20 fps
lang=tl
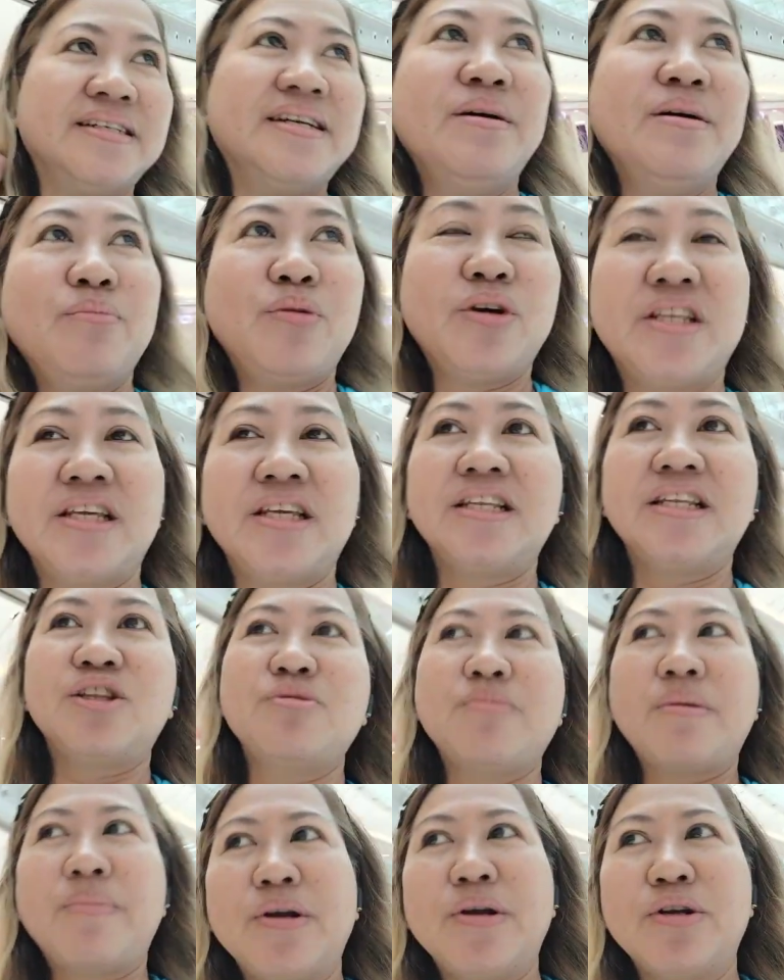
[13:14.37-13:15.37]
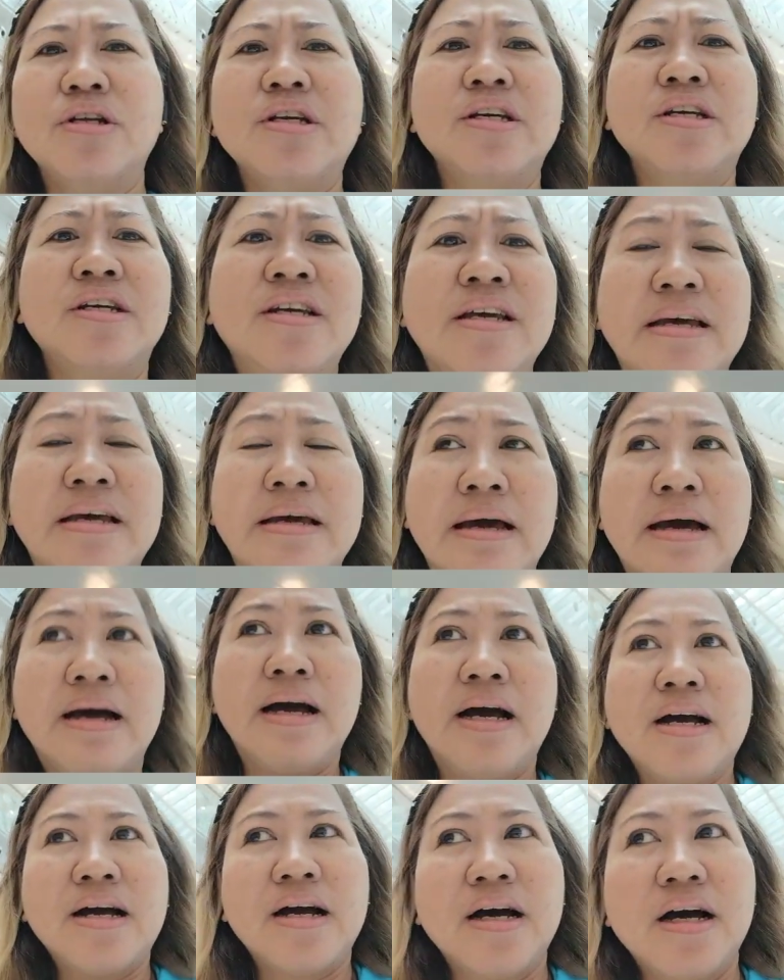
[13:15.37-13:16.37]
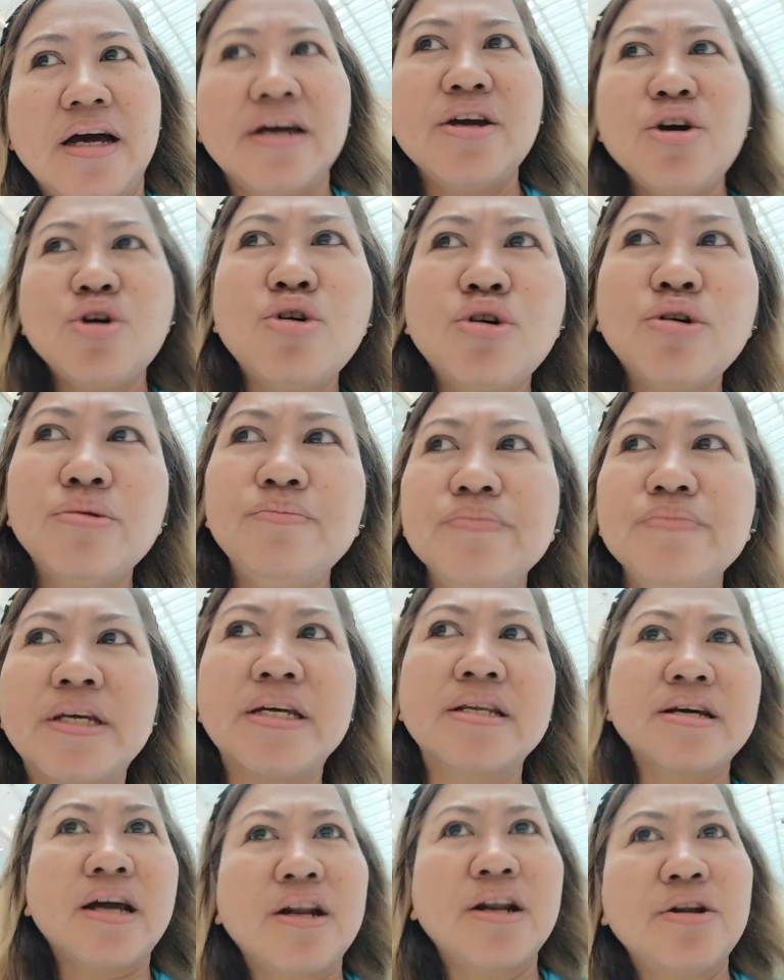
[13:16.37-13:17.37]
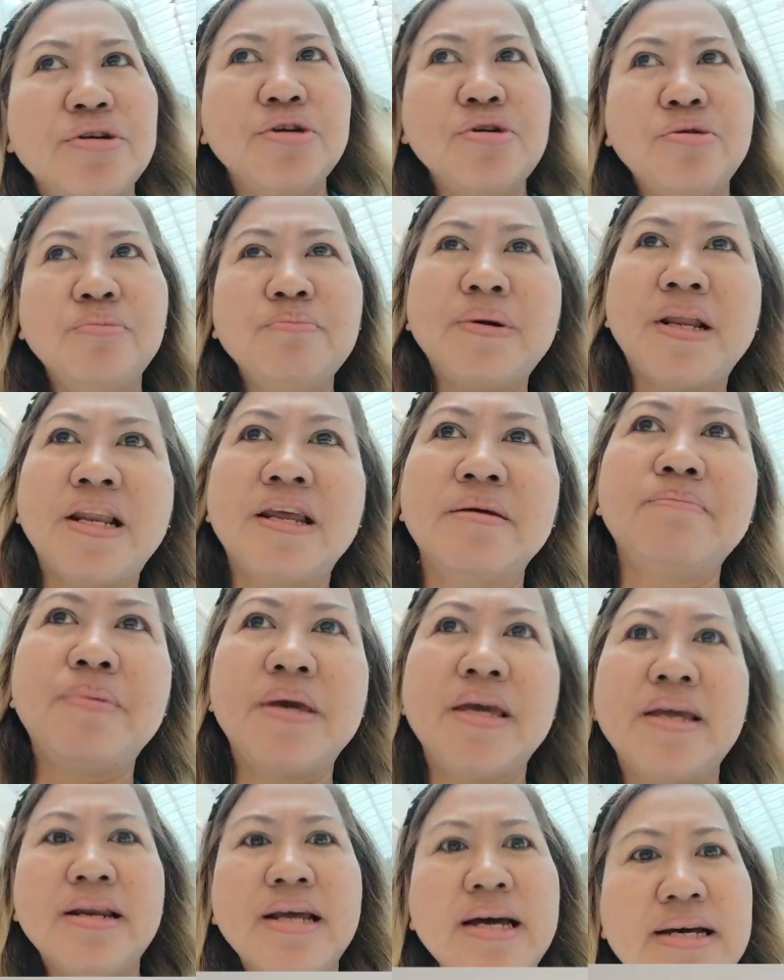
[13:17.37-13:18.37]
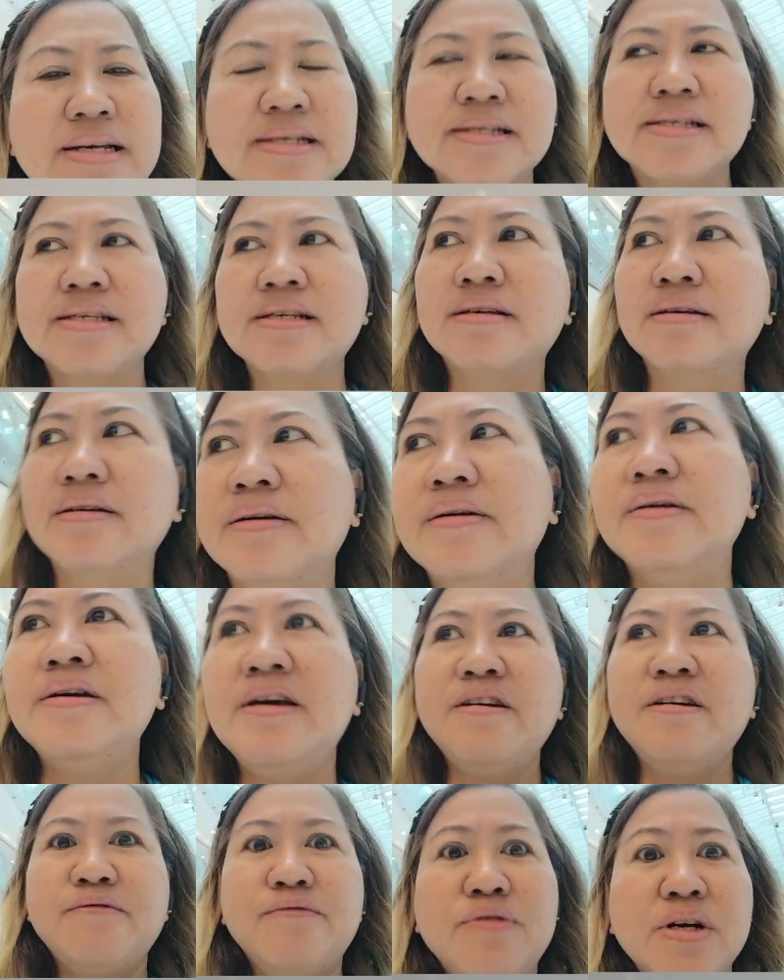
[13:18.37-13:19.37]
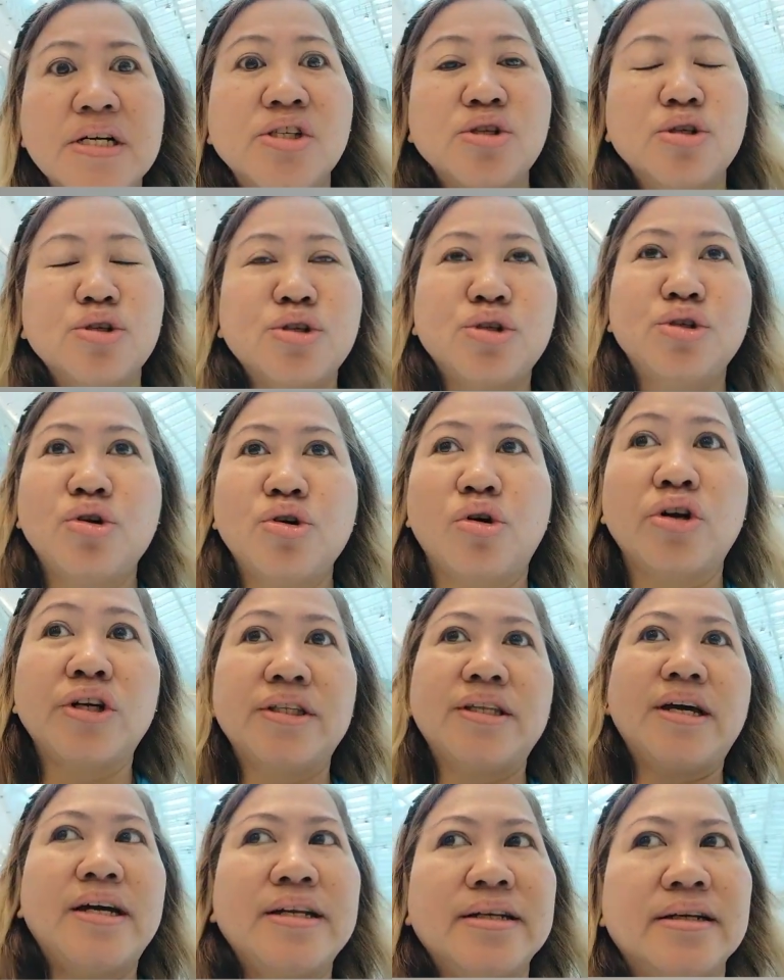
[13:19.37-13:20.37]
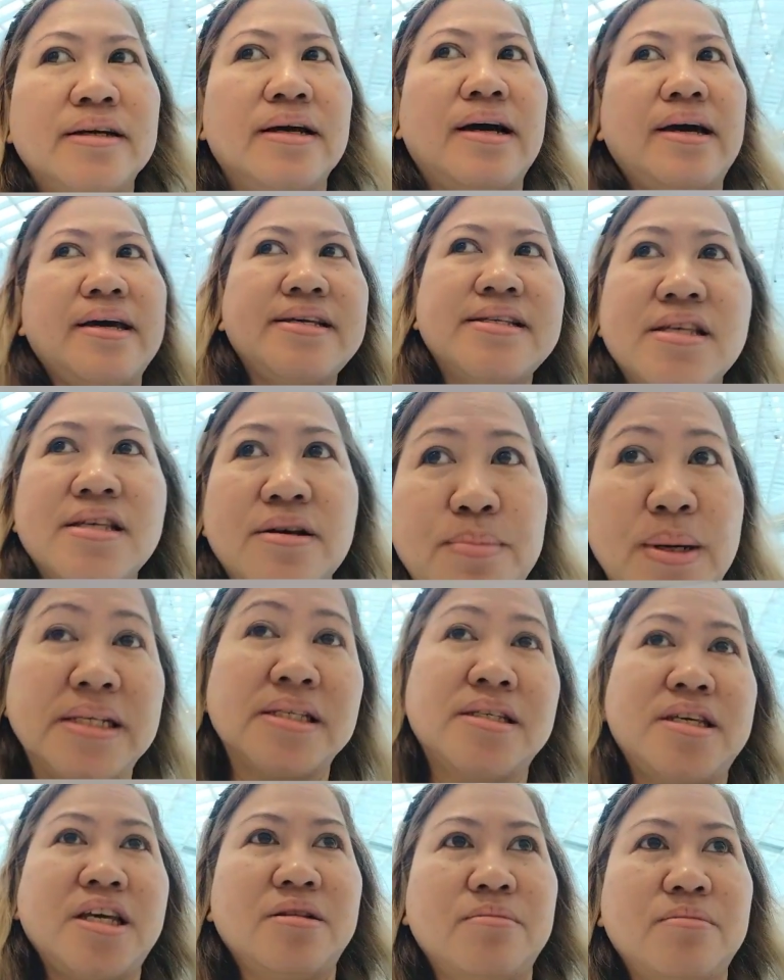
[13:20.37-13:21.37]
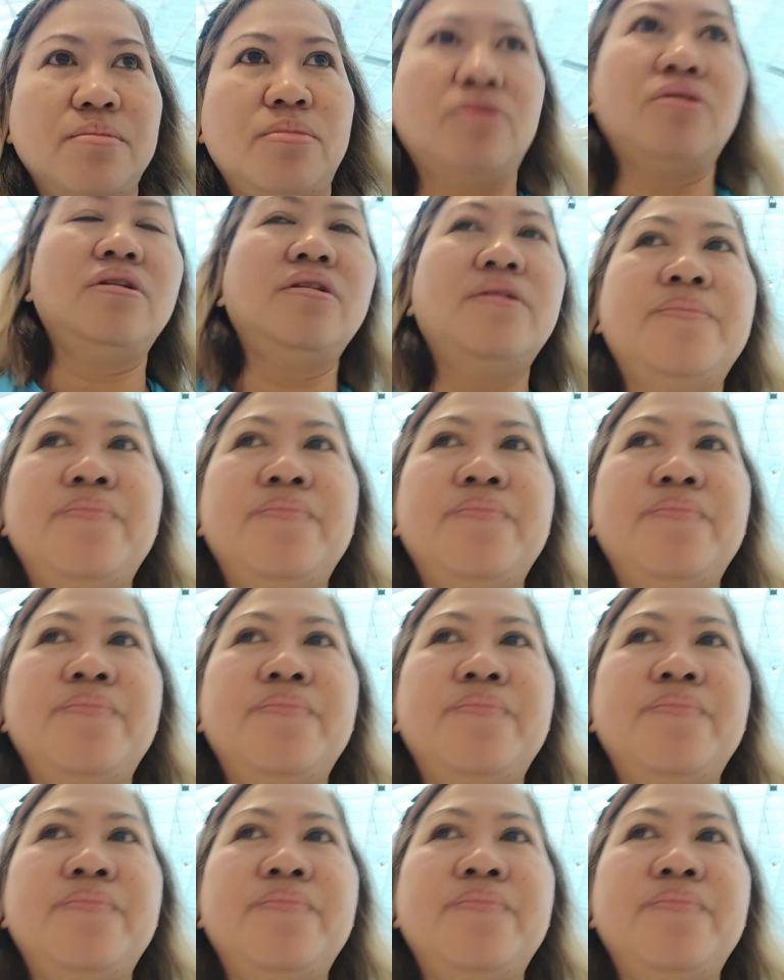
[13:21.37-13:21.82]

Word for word: Pwede dito mapanood. I hope nanalo yung Pilipinas versus Jordan, guys, sa basketball.